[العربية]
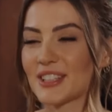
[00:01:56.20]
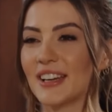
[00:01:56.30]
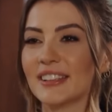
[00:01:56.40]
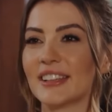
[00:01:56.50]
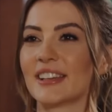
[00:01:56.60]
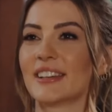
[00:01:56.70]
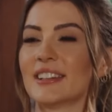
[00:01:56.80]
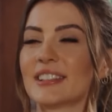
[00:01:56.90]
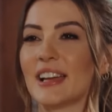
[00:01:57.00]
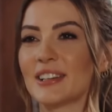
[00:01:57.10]
يا اهبل
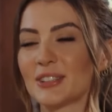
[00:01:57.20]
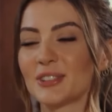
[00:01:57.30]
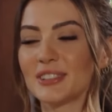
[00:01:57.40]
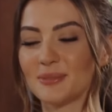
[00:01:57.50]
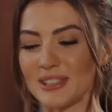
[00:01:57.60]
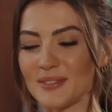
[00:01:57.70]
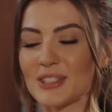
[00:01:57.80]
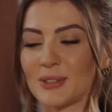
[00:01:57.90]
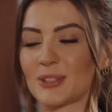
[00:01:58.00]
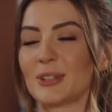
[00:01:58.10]
ما انت حجزت
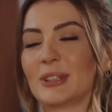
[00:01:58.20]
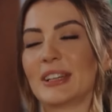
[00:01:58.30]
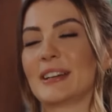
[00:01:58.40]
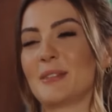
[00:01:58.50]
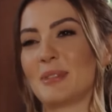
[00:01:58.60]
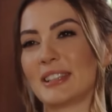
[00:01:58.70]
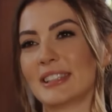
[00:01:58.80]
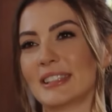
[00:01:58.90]
لنا المطعم كله قلنا